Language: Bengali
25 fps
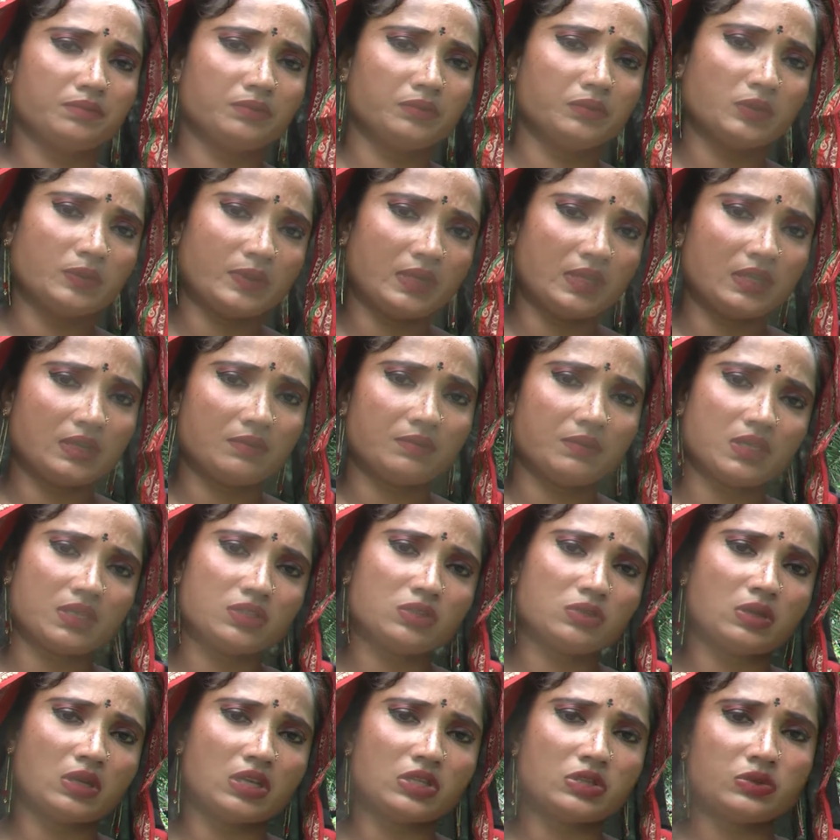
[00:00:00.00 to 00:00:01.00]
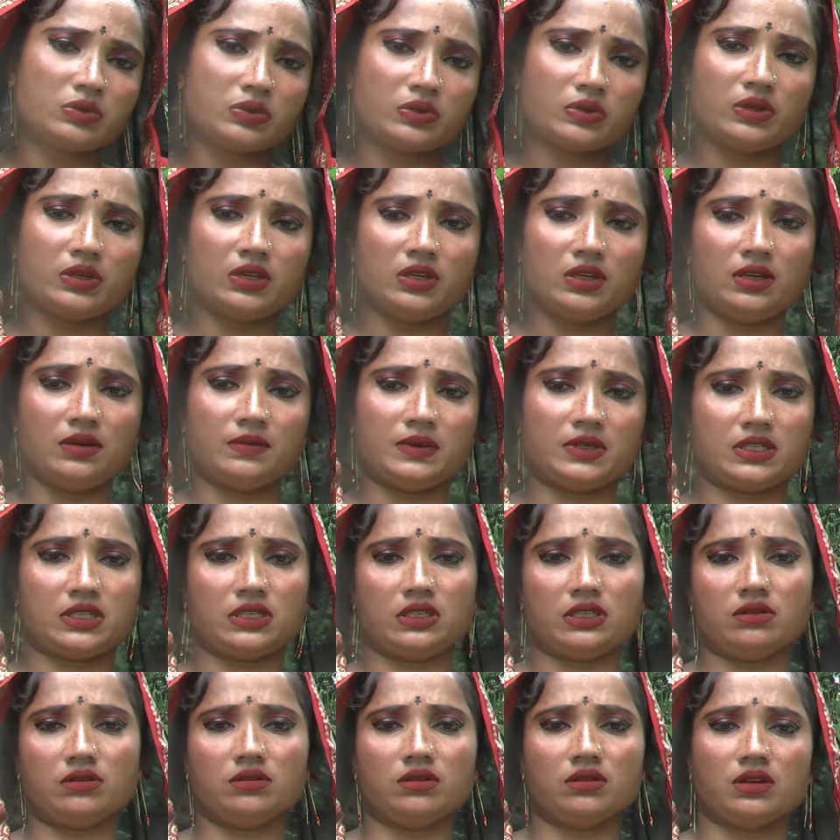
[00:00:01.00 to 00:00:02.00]
মোবাইল নাম্বারে যোগাযোগ করলে আমার
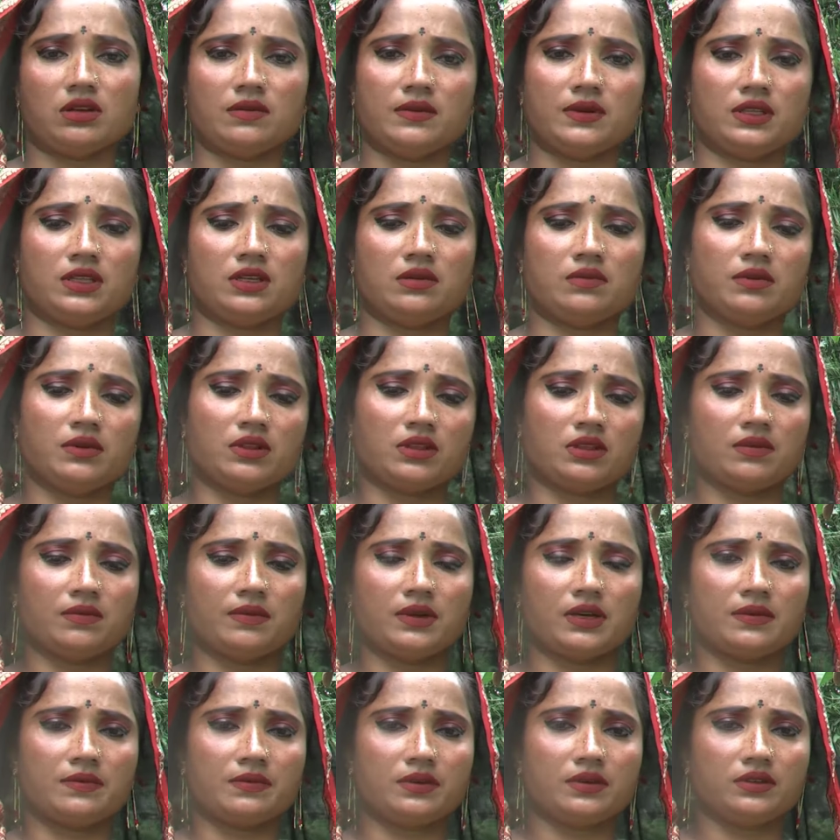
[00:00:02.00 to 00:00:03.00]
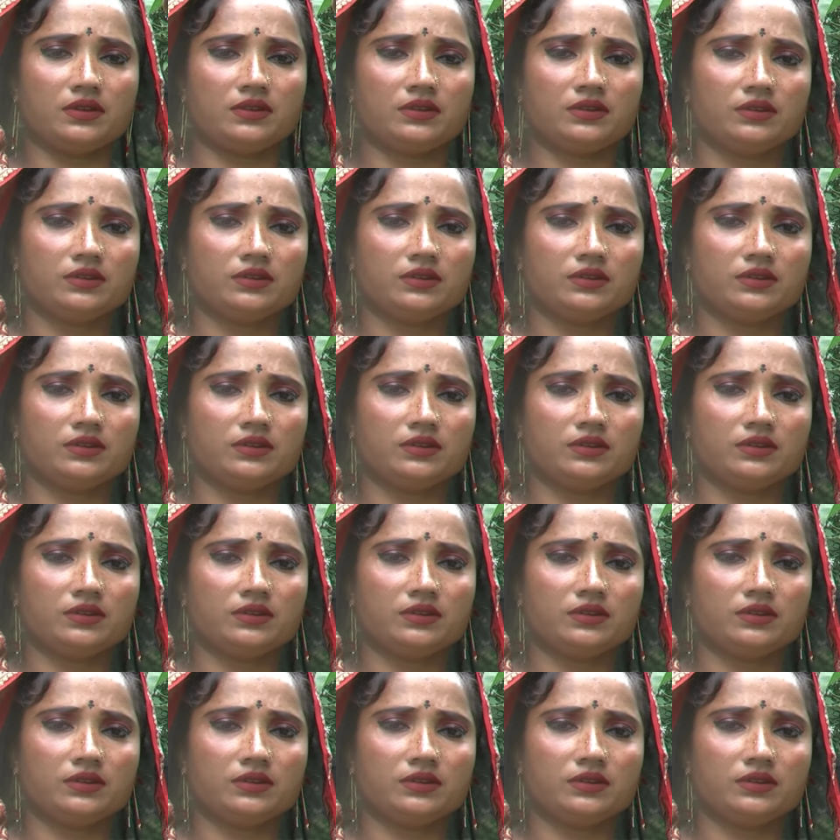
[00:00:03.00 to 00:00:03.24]
সাথে কথাবার্তা আচ্ছা। বলতে পারবে